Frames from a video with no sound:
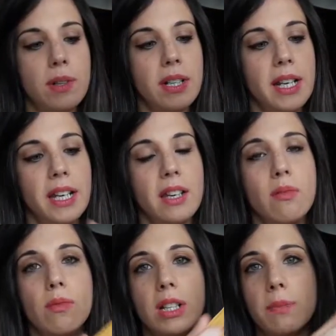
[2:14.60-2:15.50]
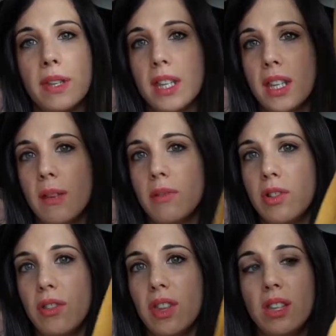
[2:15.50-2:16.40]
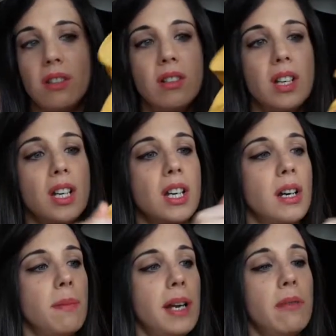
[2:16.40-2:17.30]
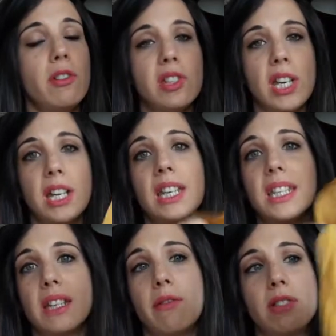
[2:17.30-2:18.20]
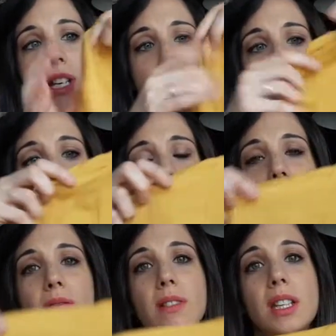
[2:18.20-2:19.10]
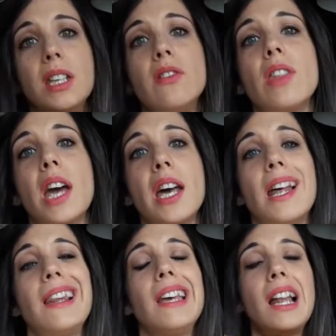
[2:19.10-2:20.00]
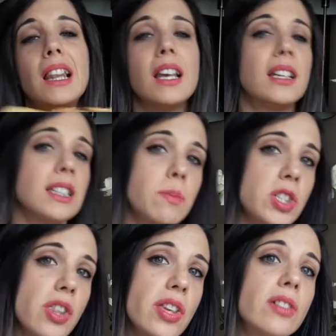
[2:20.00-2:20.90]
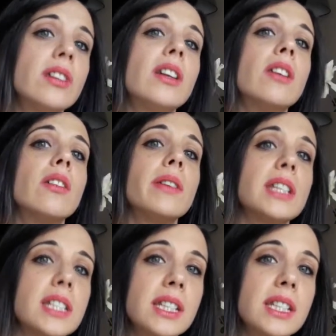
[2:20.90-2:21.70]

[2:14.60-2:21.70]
ponerle aquí como una especie de botoncito para abrochar y desabrochar y no dejar a, a exposición lo que viene